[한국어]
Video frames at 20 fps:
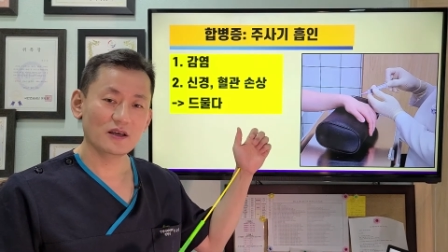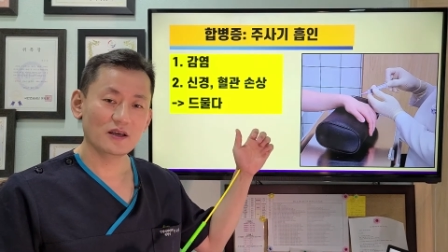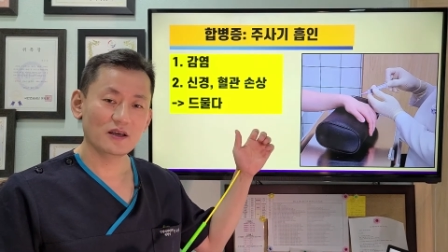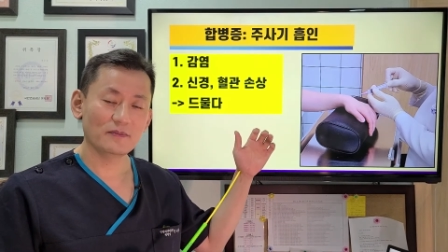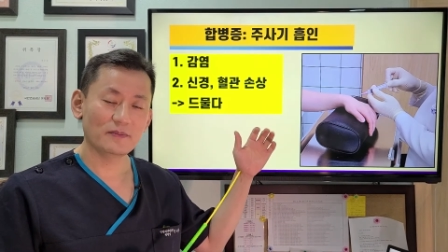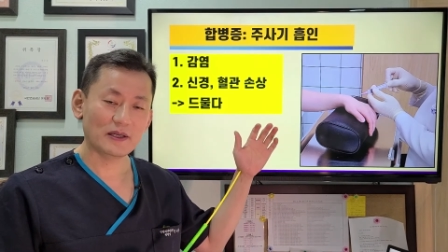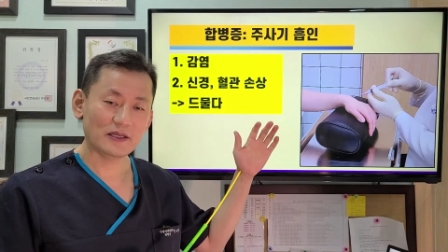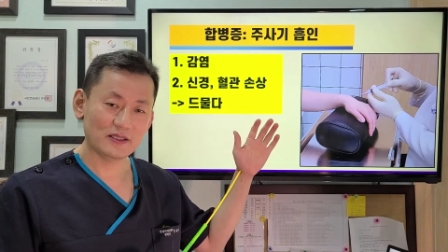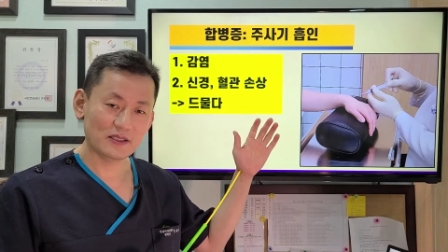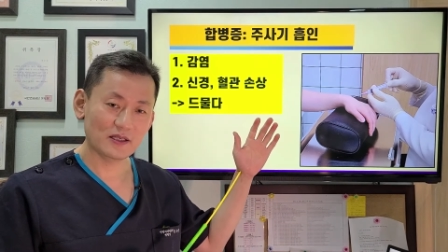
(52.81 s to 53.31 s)

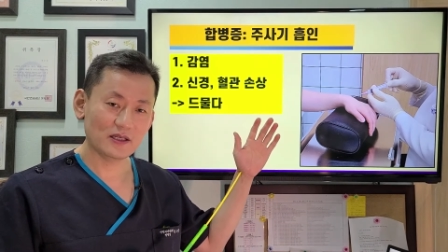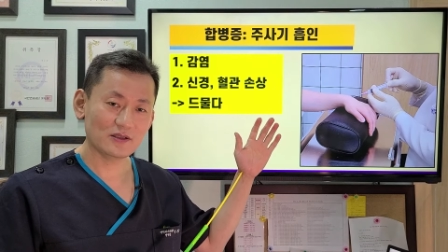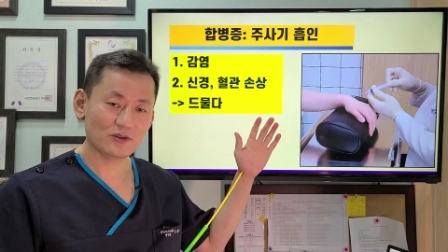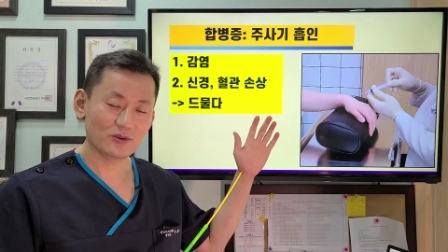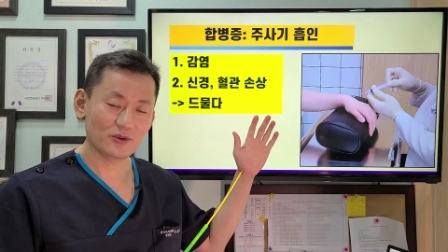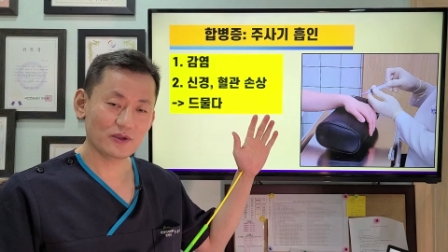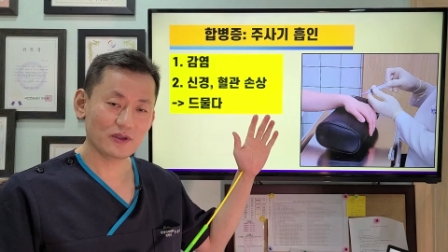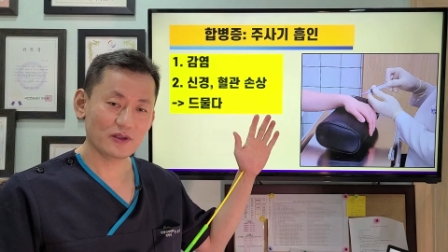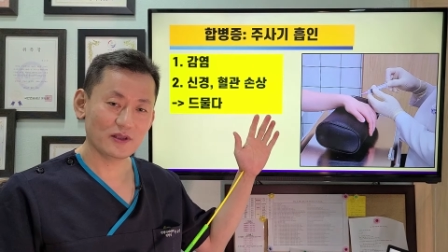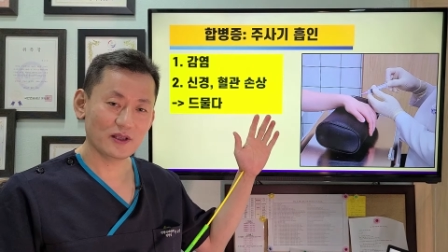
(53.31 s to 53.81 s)
발생할 수도
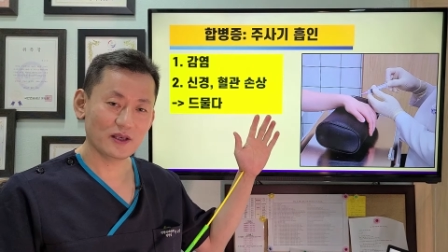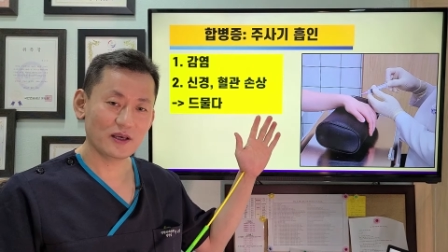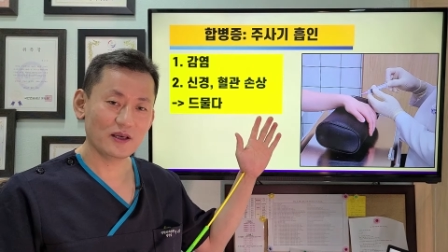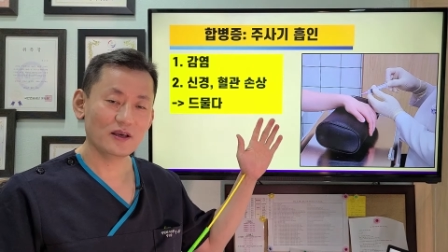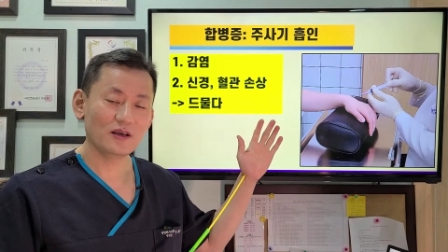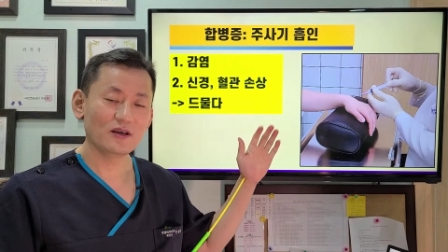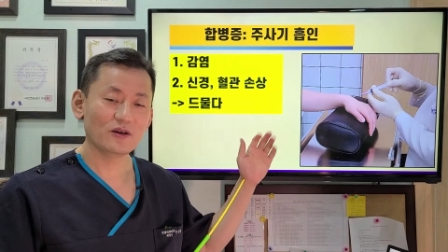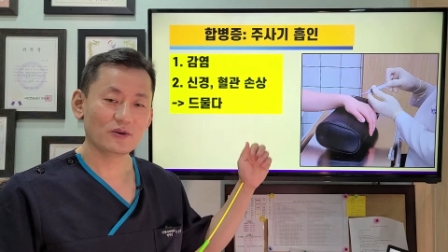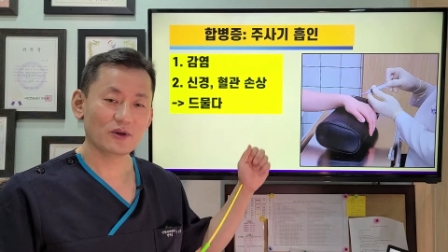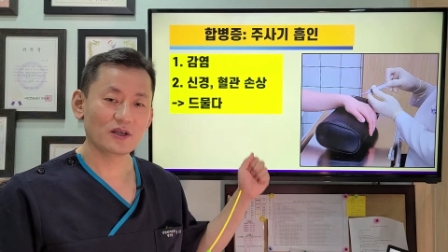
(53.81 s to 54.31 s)
있는데
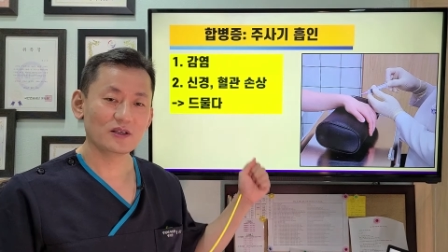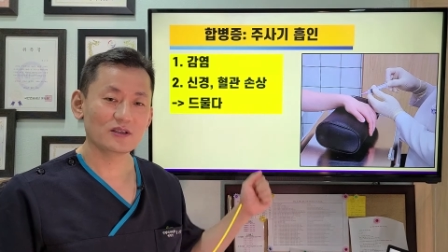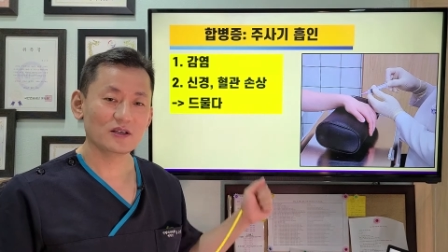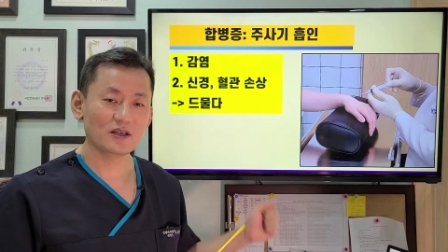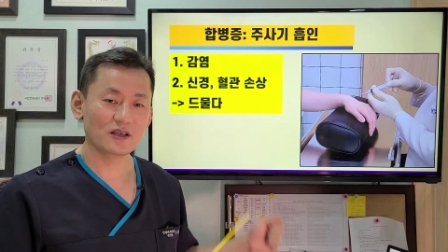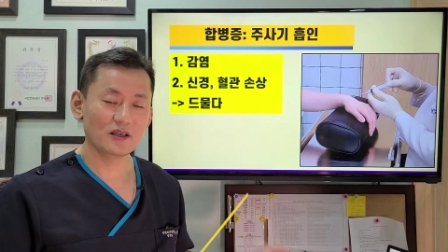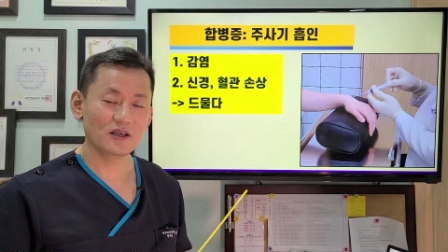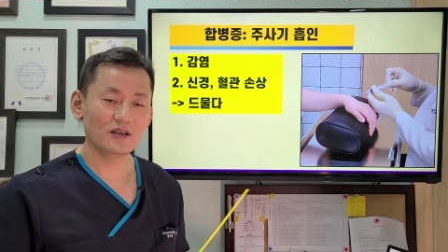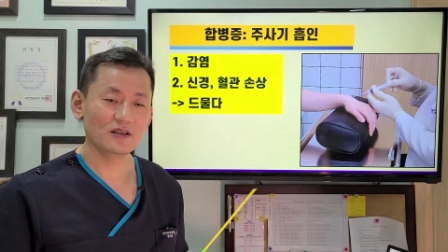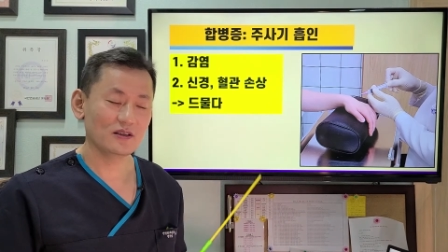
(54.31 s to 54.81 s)
굉장히